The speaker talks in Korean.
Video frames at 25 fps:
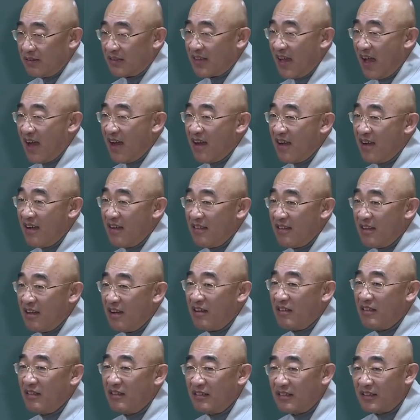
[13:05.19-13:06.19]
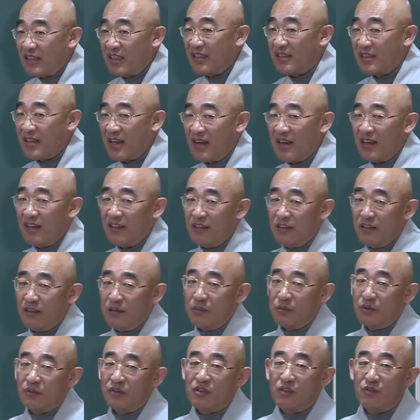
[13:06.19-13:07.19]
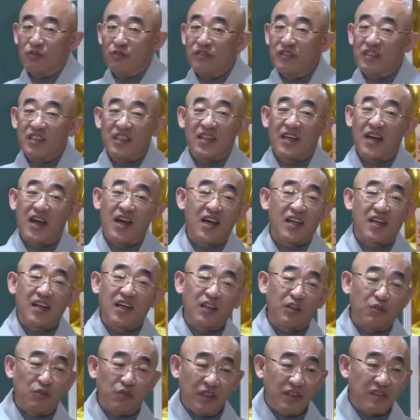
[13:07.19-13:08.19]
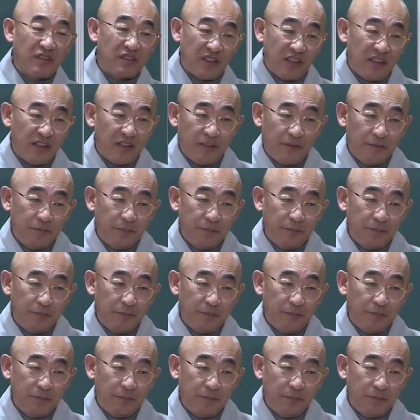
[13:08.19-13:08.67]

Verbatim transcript: 작년, 재작년부터 운기가 하락이 됐어요.